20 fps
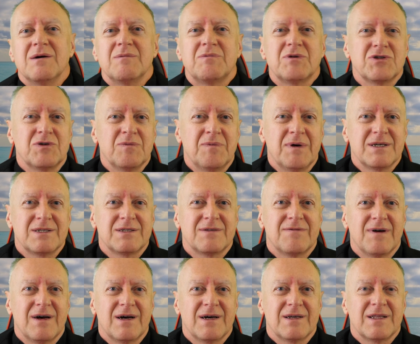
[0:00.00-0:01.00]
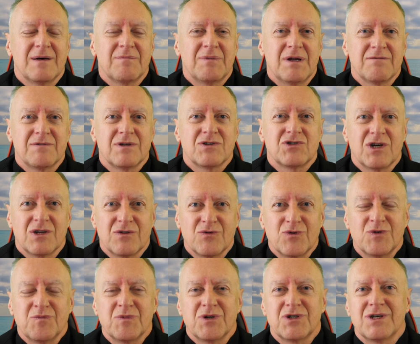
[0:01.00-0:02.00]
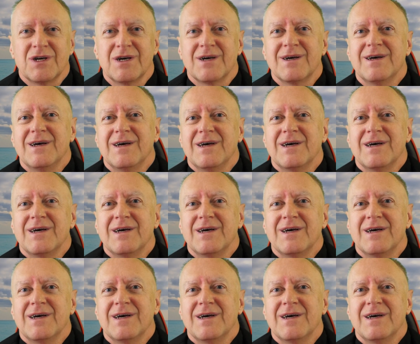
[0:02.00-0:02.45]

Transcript: Proszę Państwa, naprawdę szanujmy się,